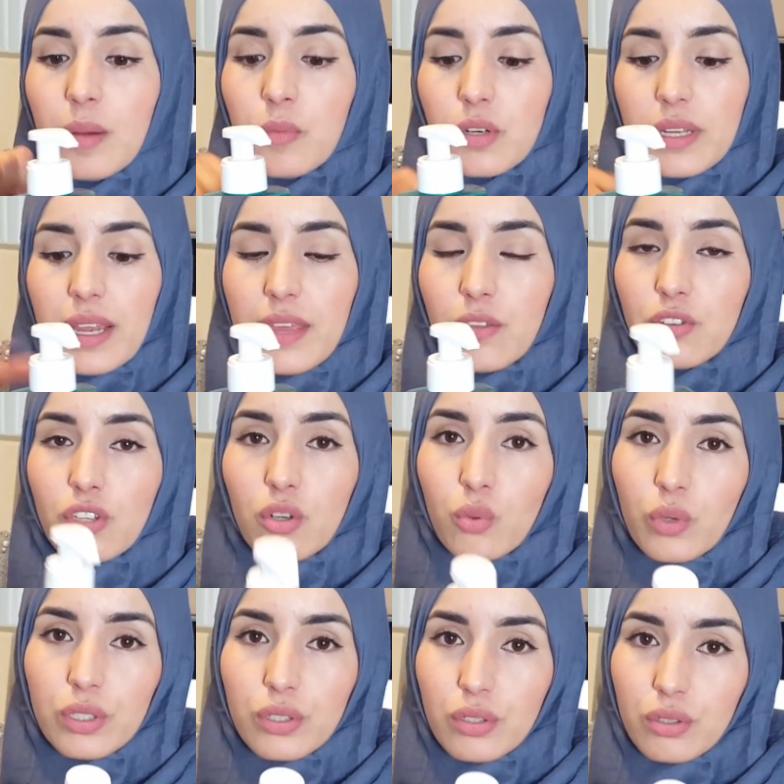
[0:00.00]
porque ahí es donde
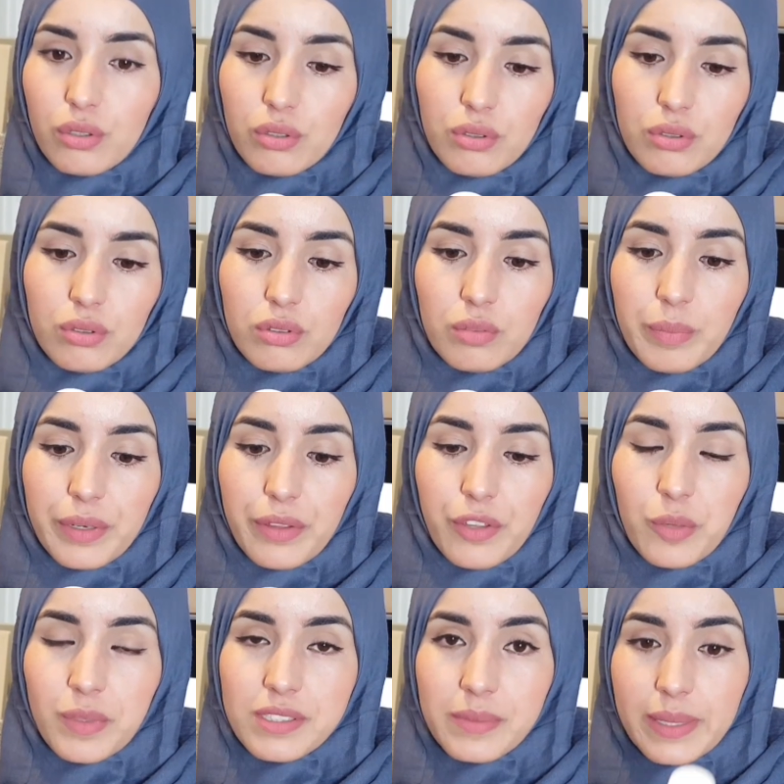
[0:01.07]
encuentro el
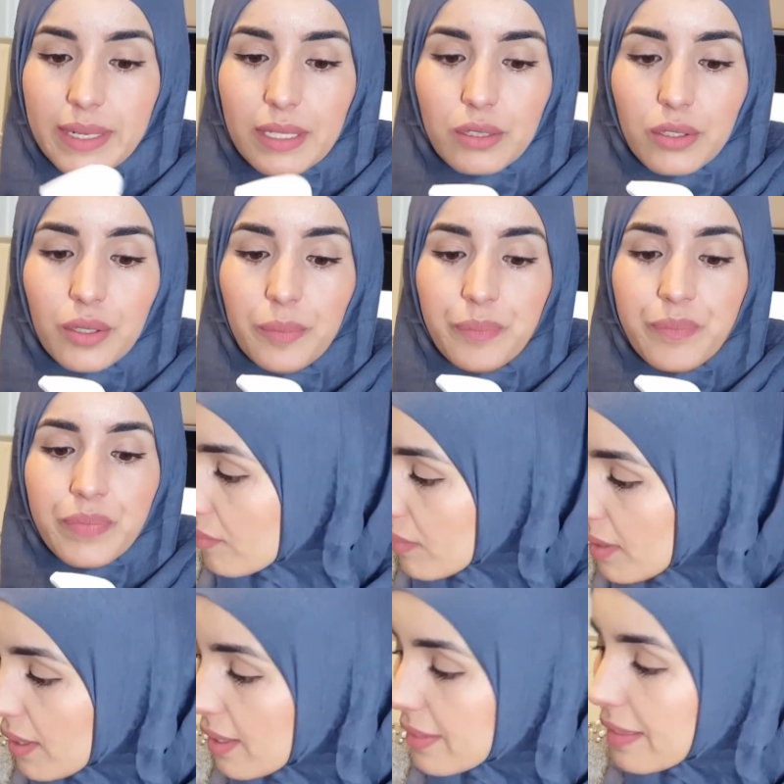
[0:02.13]
precio más barato.
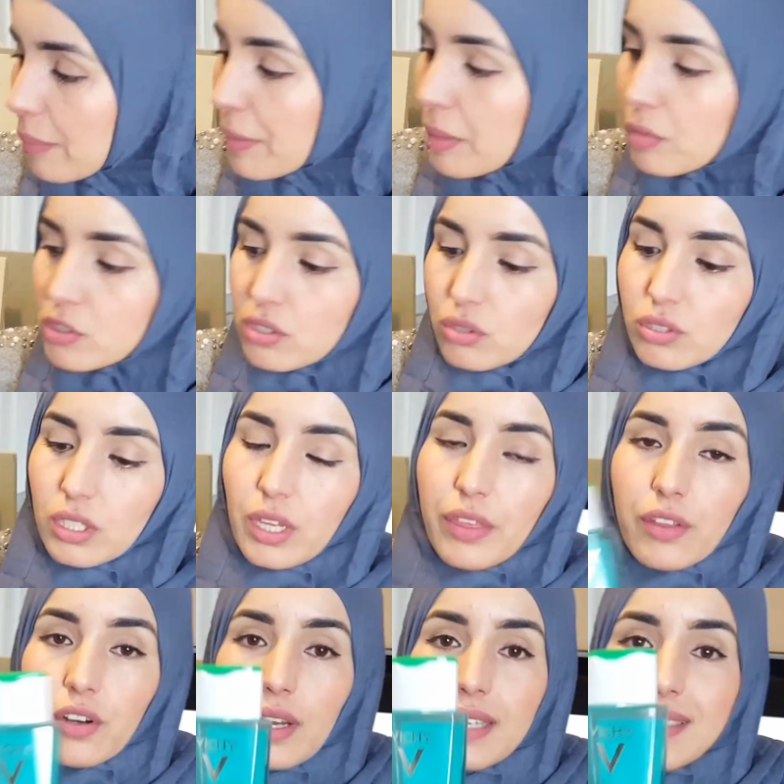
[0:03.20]
Y también pues utilizo